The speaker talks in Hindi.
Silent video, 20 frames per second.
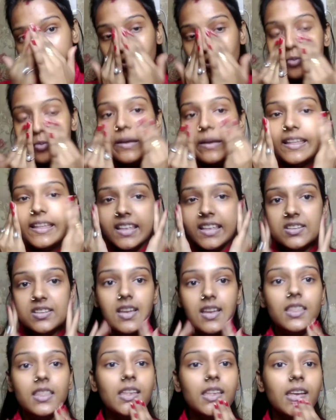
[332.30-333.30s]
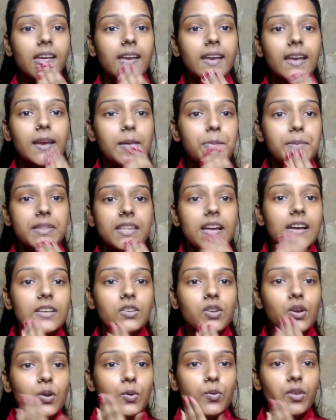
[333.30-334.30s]
तो मैं इसे अच्छे से मसाज
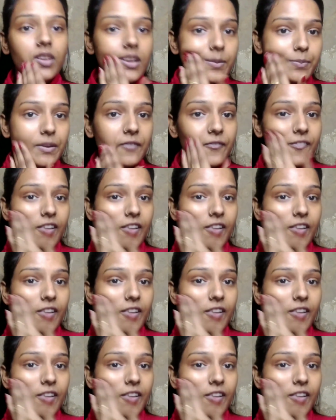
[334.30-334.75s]
कर लूँगी अपने